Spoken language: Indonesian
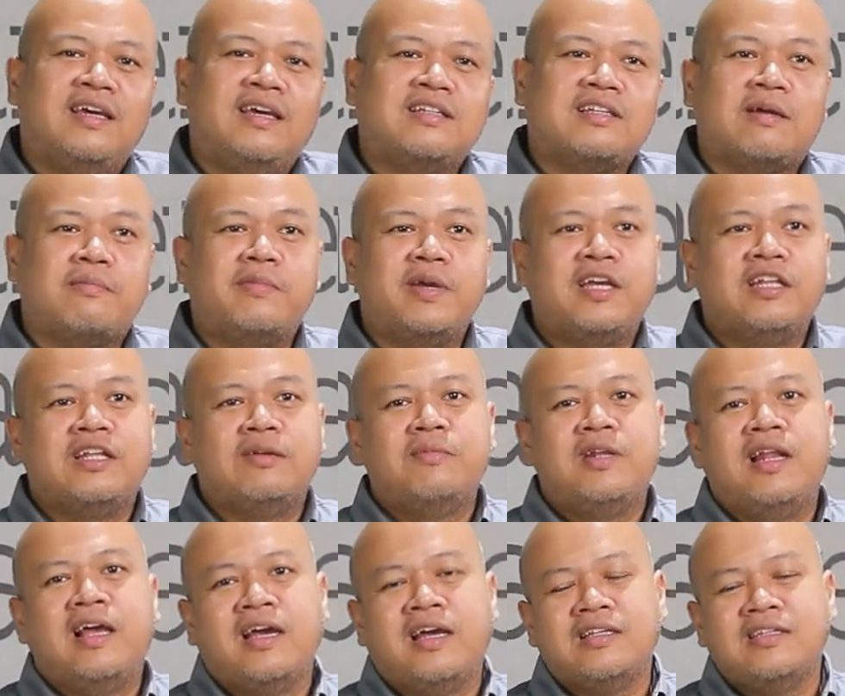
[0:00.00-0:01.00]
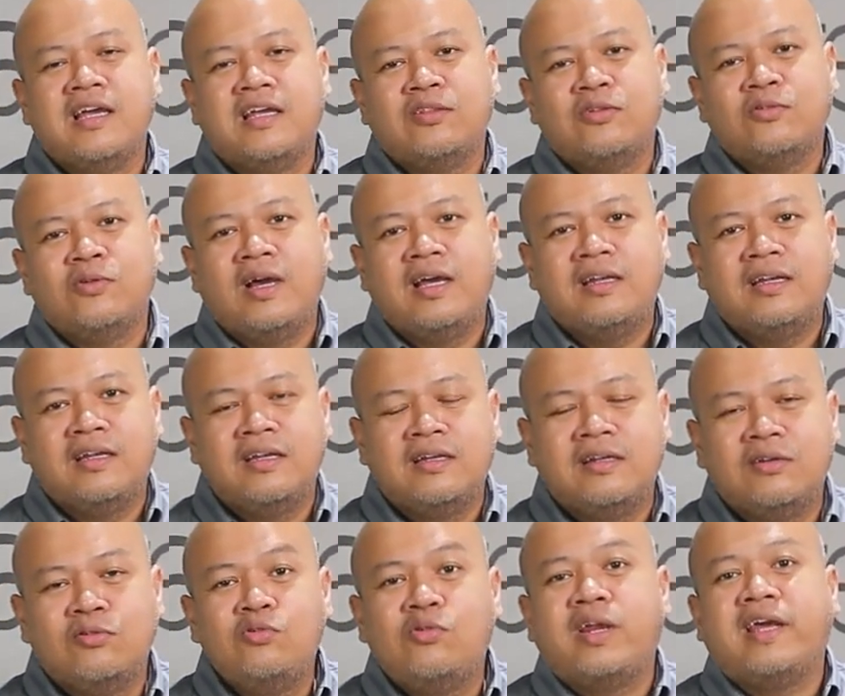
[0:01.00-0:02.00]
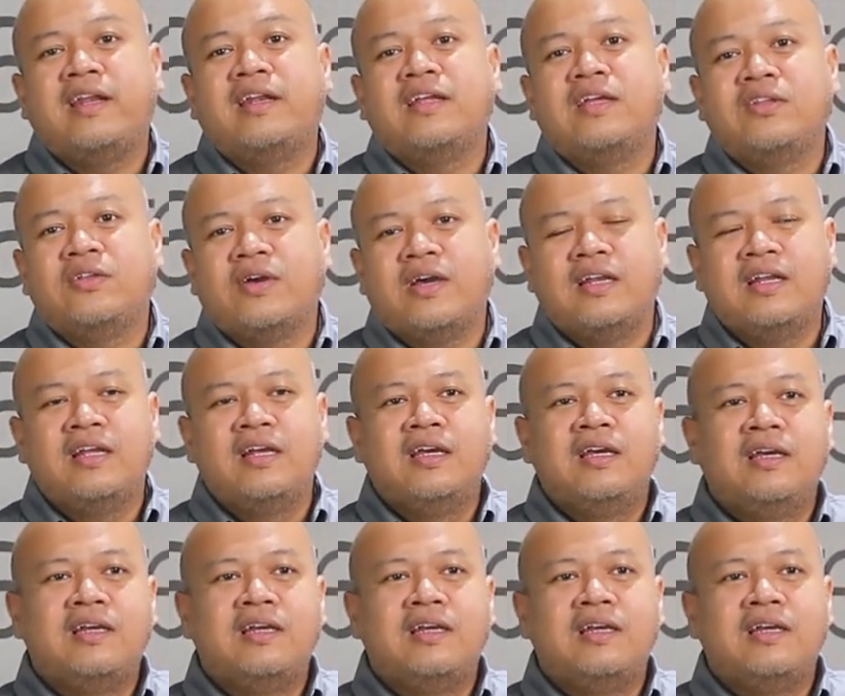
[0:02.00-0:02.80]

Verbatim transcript: Sampai kita bilang kejatuhan duren gitu kan.